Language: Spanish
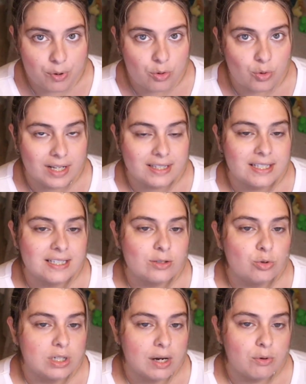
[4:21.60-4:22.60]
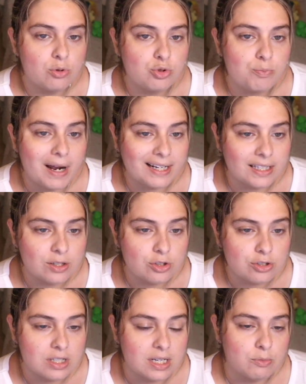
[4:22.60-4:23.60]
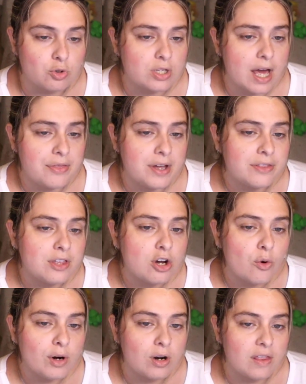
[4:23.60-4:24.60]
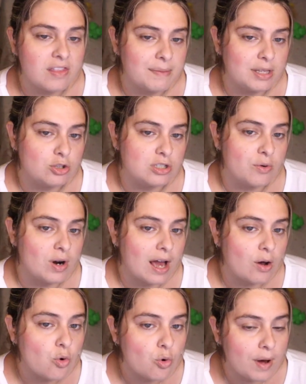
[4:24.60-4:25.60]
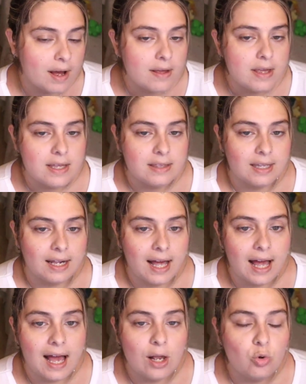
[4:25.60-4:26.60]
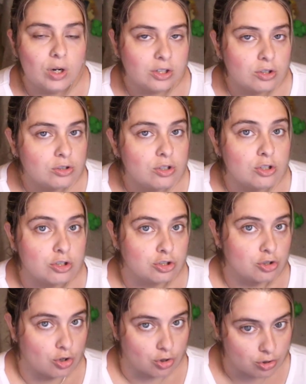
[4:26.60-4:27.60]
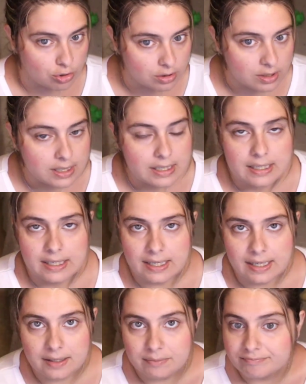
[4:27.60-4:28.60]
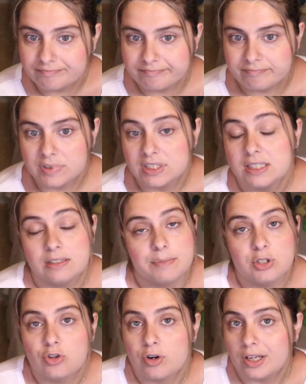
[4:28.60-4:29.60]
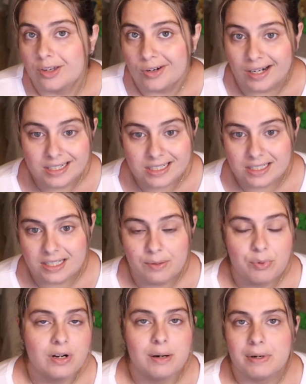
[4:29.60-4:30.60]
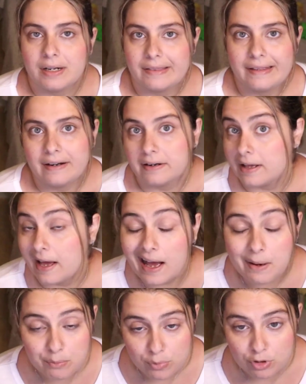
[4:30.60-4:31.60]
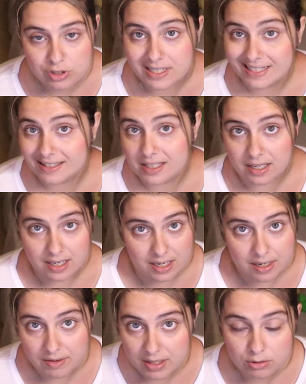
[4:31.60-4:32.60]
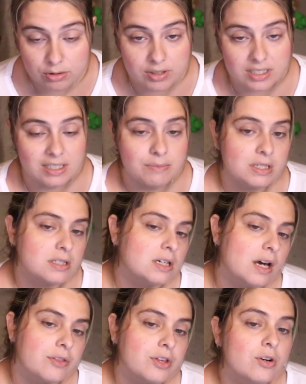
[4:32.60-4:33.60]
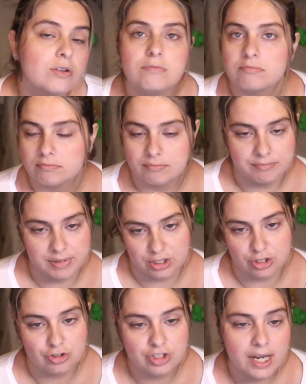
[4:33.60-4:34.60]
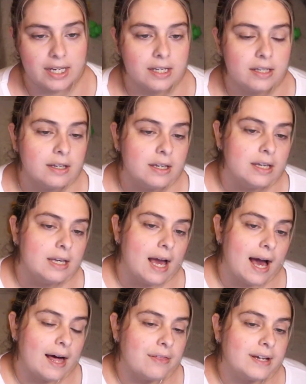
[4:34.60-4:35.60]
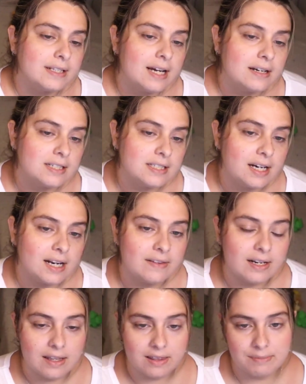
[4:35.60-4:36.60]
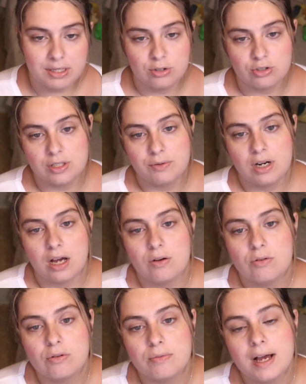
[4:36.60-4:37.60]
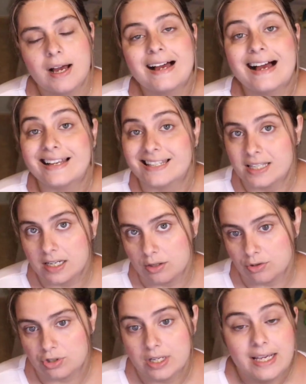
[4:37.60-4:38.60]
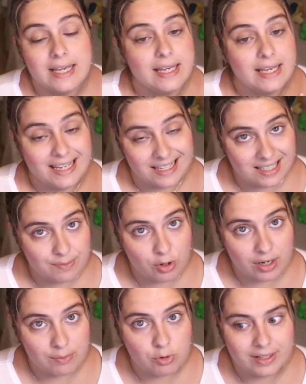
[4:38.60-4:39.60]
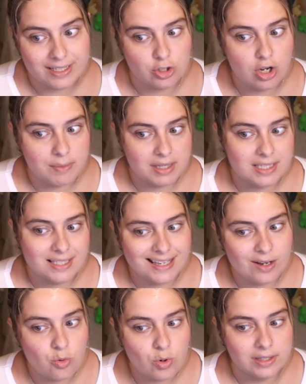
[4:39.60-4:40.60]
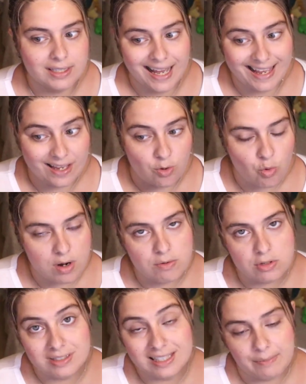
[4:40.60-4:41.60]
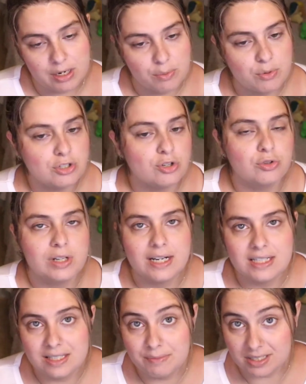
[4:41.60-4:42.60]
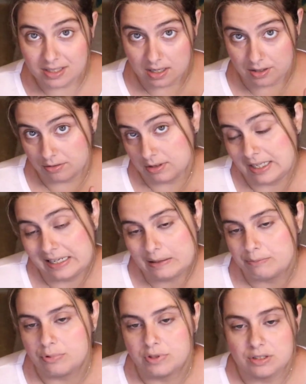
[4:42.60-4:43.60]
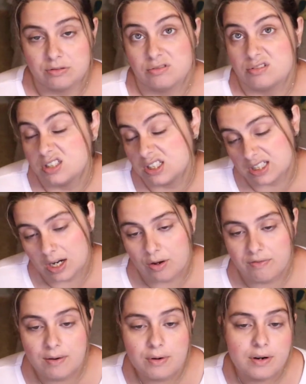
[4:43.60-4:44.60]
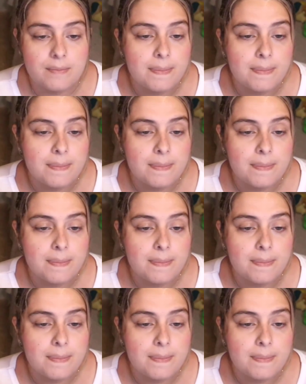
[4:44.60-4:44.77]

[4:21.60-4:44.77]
durante este Ultra Bonus parte 2 tenemos hacer 5 buenos lanzamientos de bola curva, dará a Lunaton o Solrock. Em, sí, también son regionales, así que pueden aparecer ambos en este evento, en esta investigación, versión Shiny. Acertar 7 grandes lanzamientos de bola curva a Celos. Este Pokémon que solamente se encuentra en huevos, también lo podemos encontrar en esta investigación de campo. Esto sí es algo a favor.